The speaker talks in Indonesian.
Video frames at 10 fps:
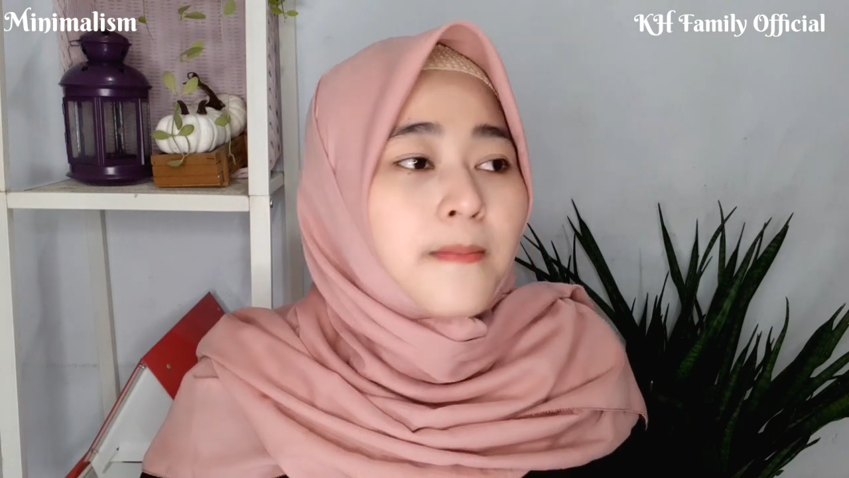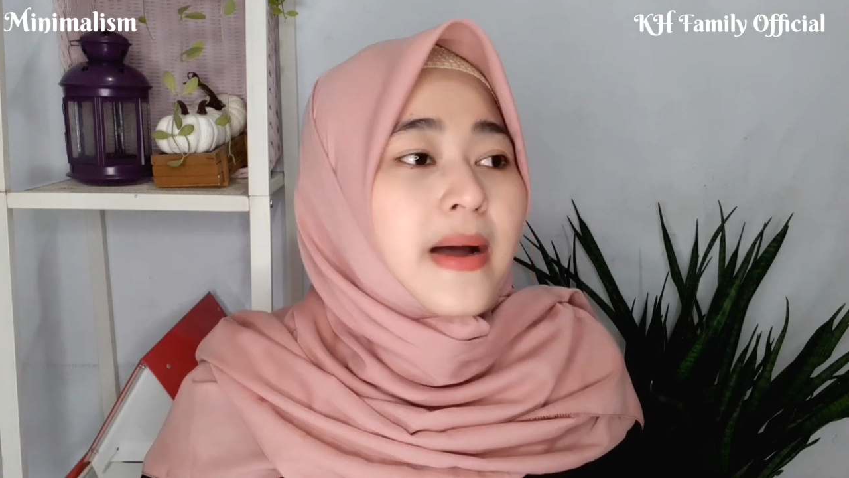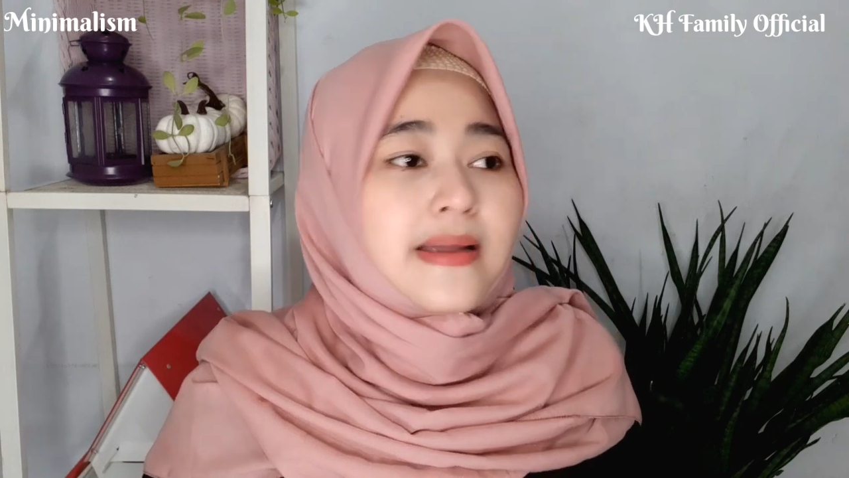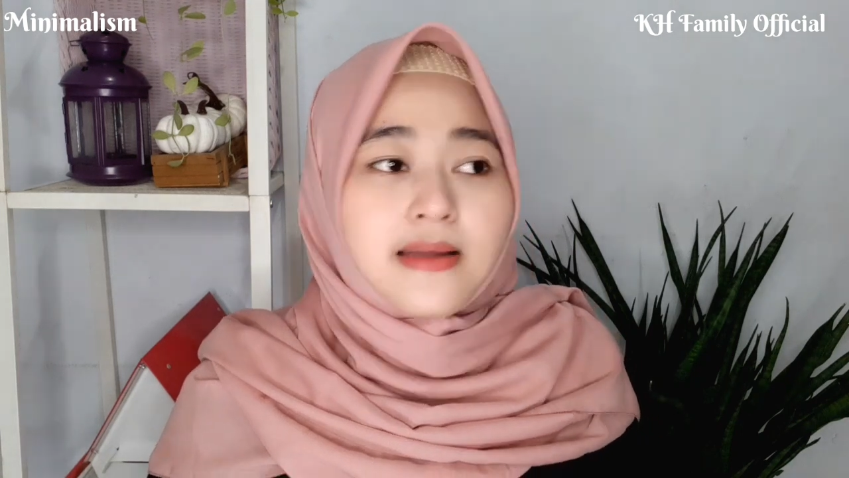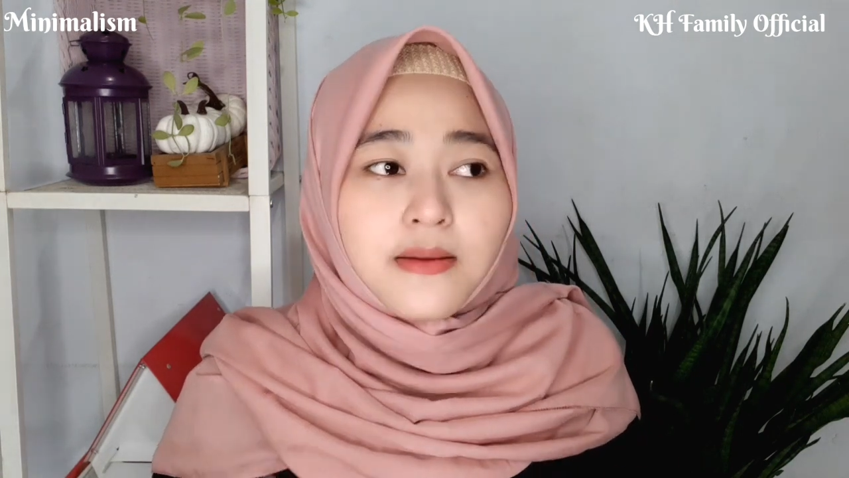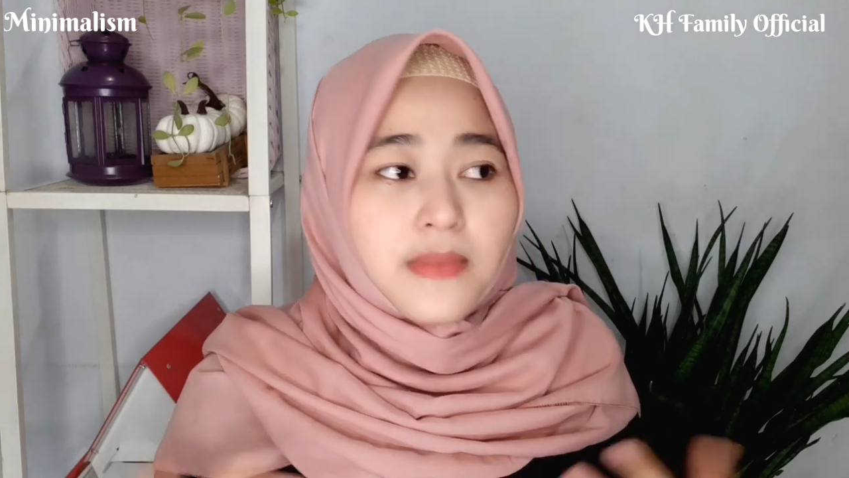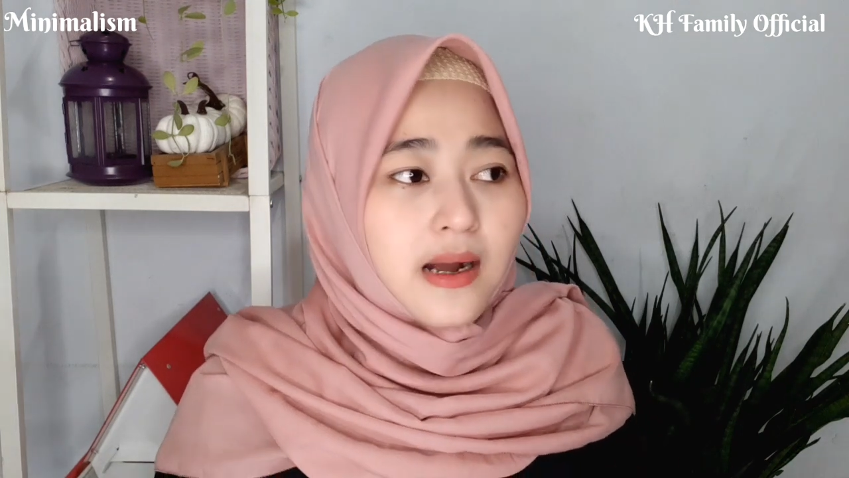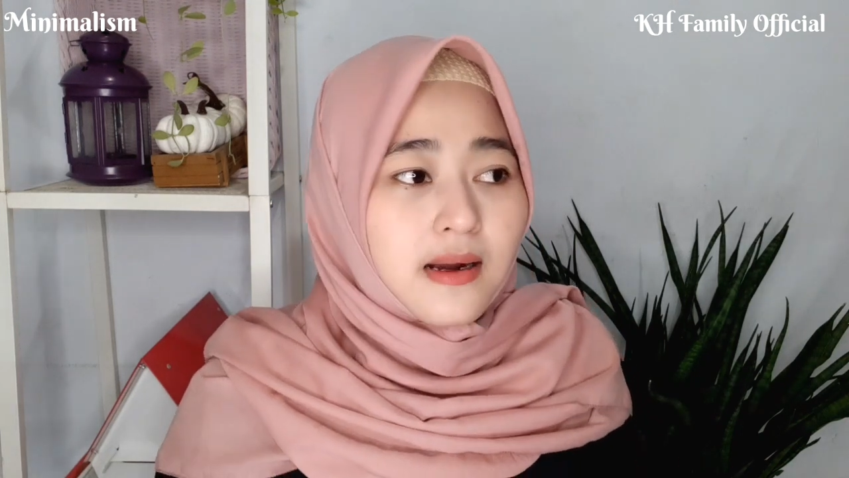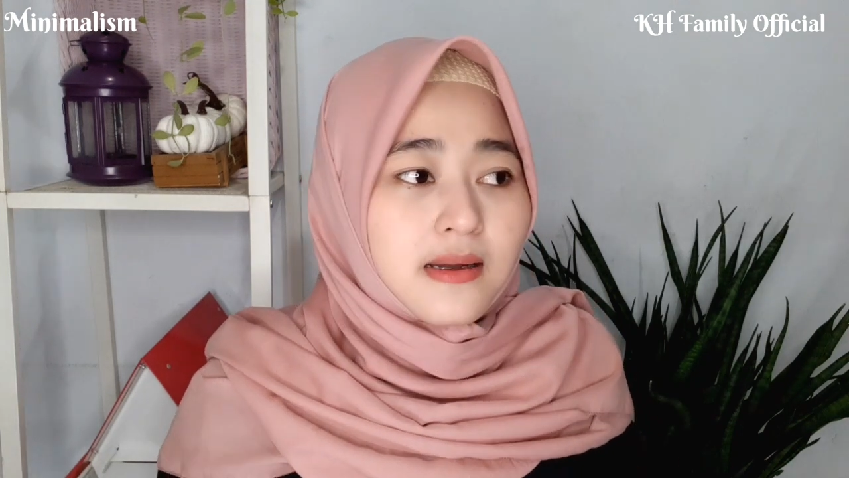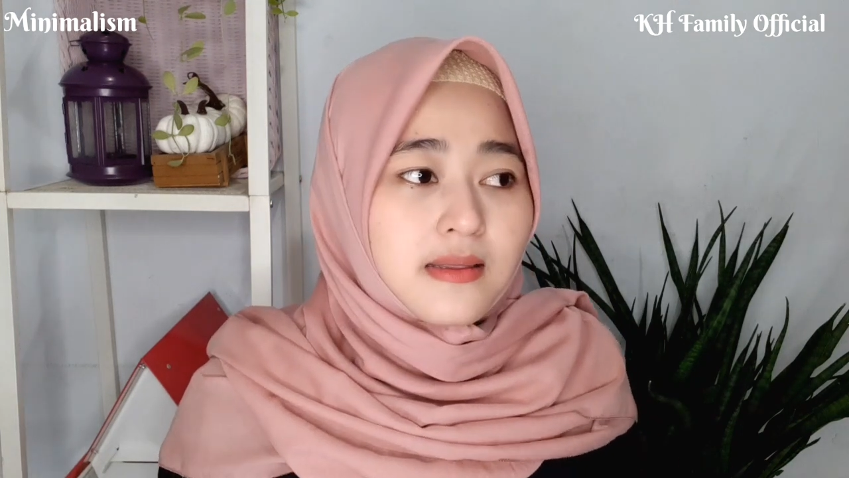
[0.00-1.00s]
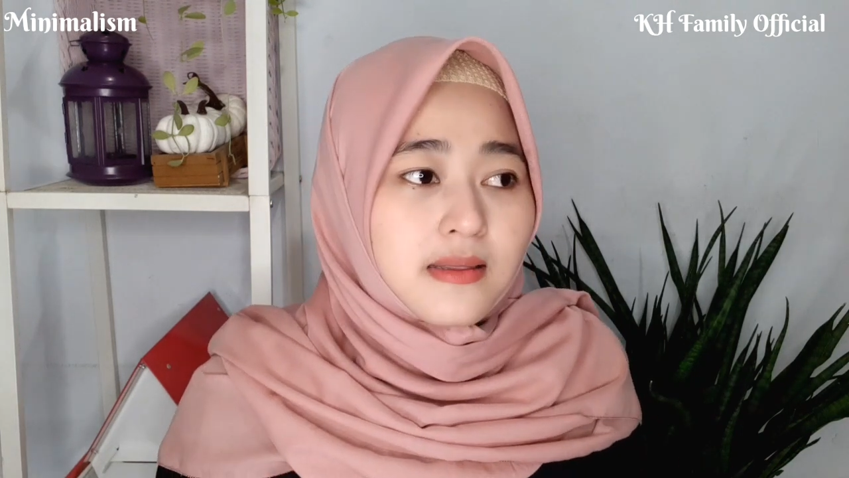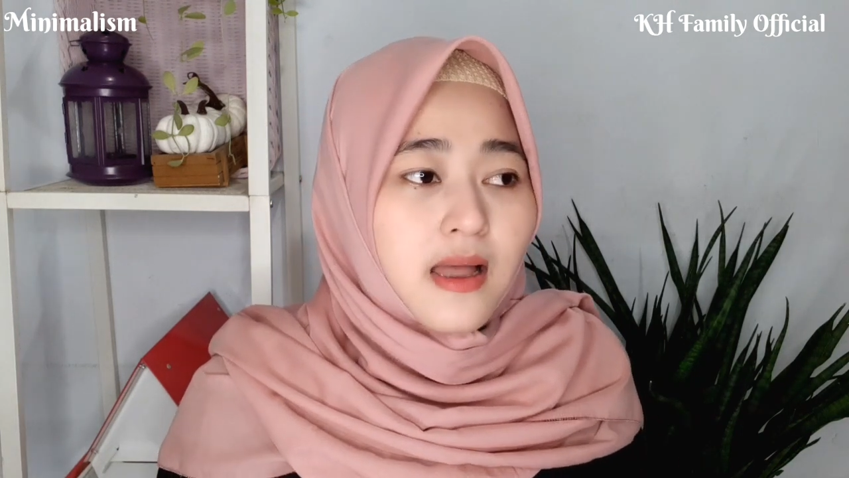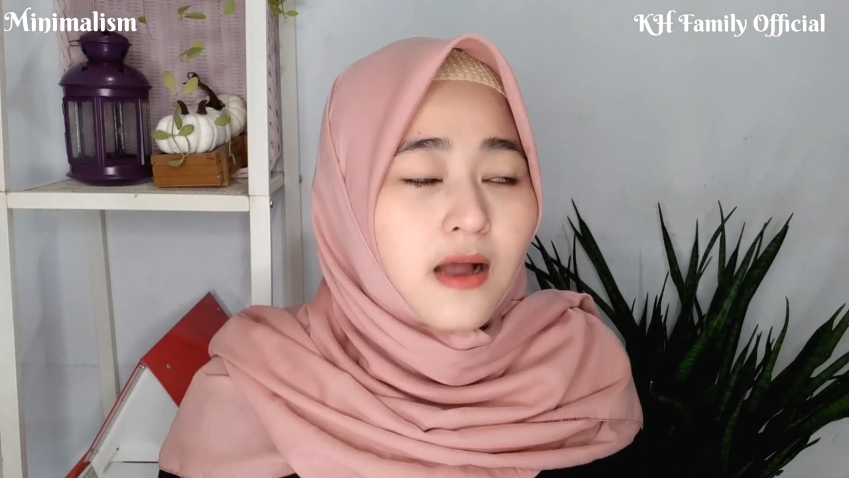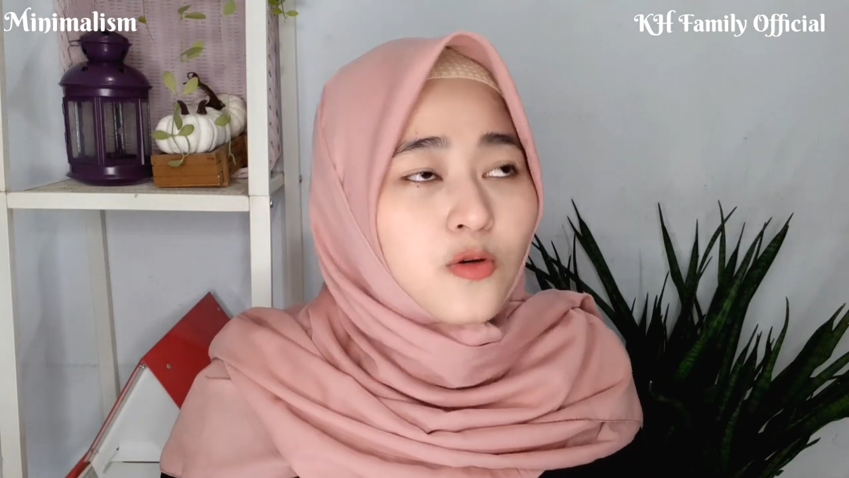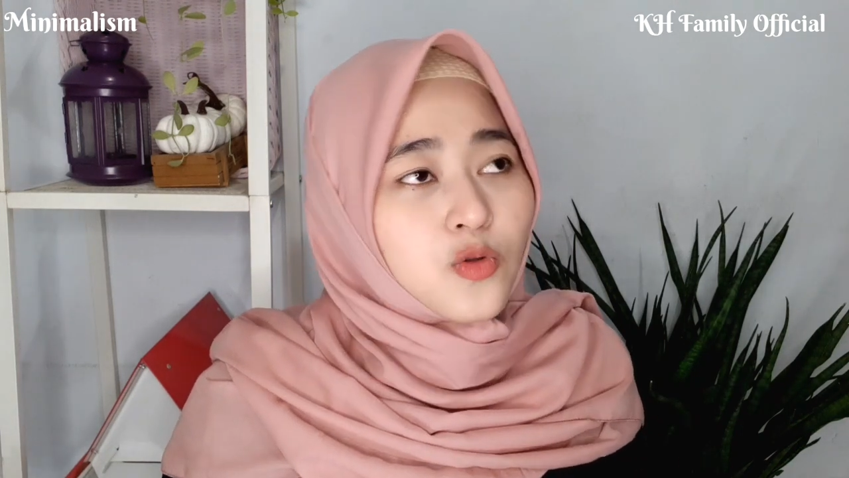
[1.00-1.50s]
banyak banget
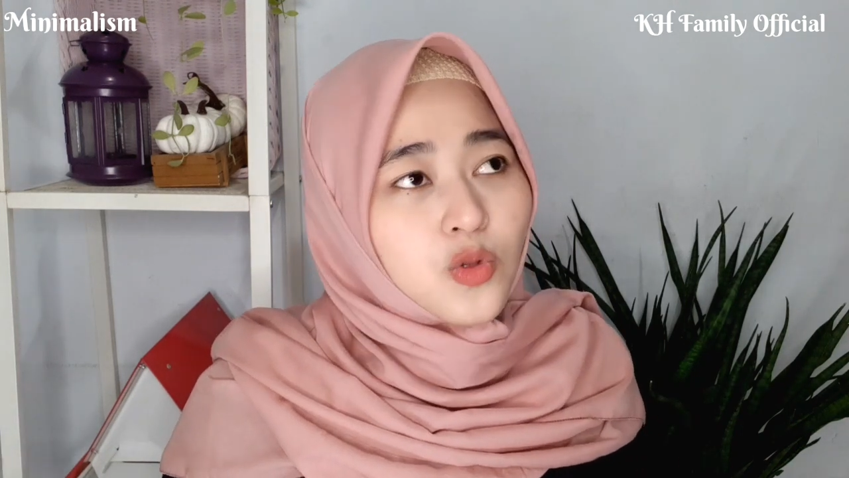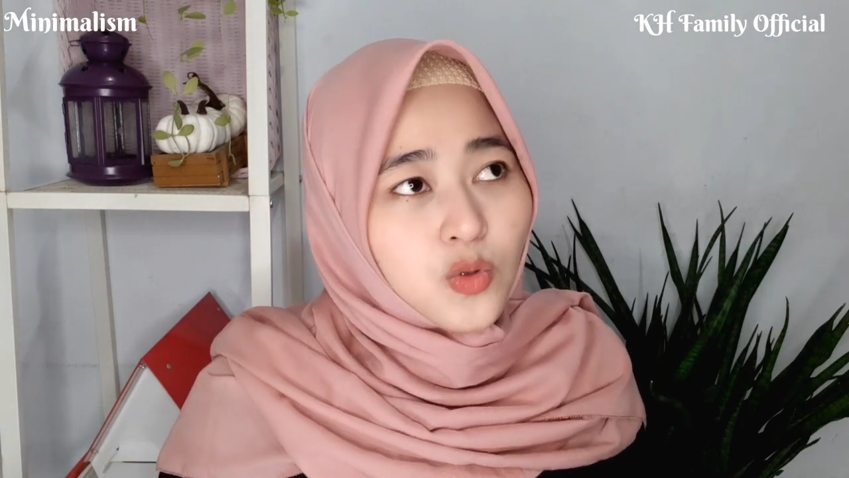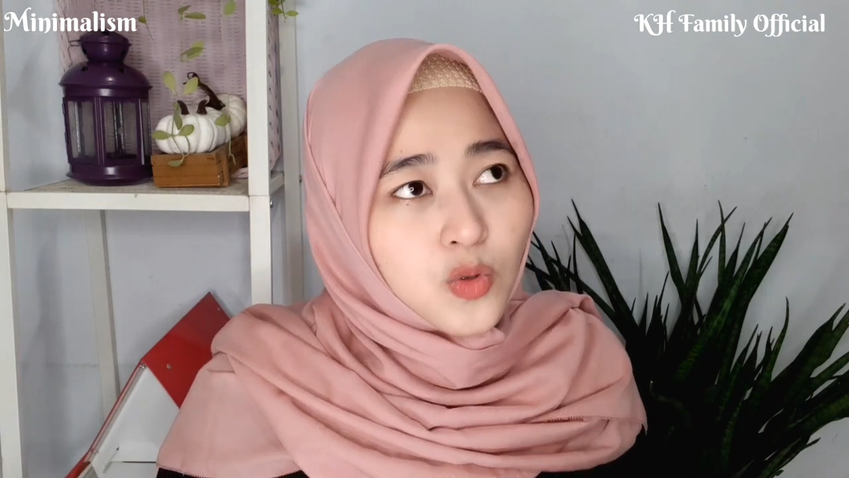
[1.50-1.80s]
aku